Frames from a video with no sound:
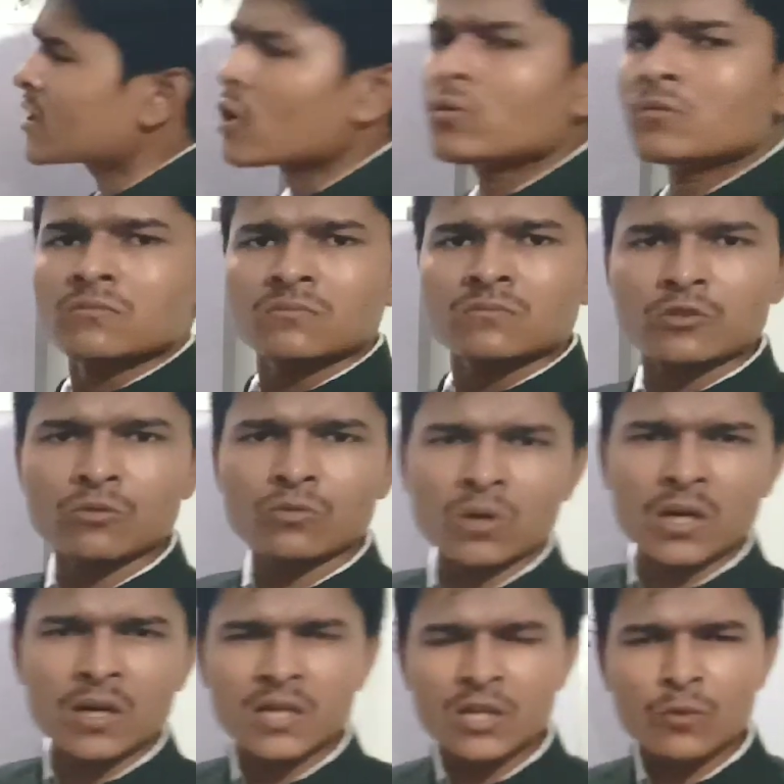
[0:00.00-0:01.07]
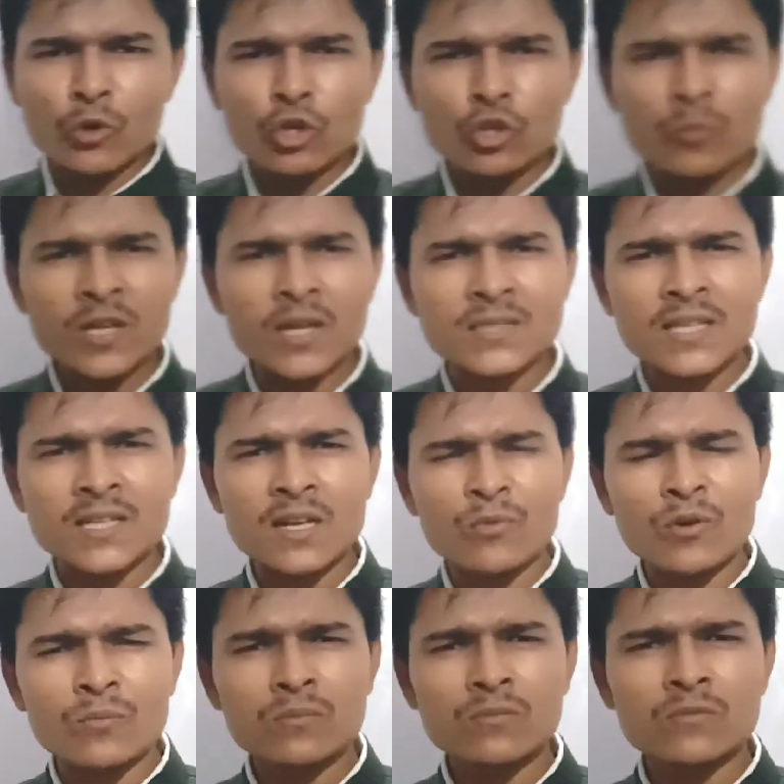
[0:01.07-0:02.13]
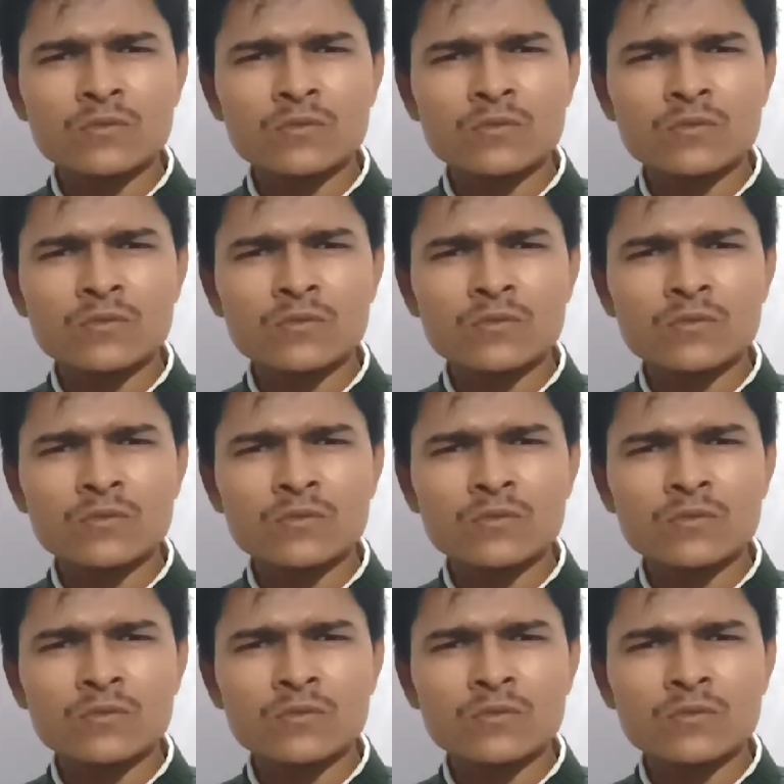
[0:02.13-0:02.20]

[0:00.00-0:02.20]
बताओ क्वाड्रेटिक पोलिनोमियल का जनरल फॉर्म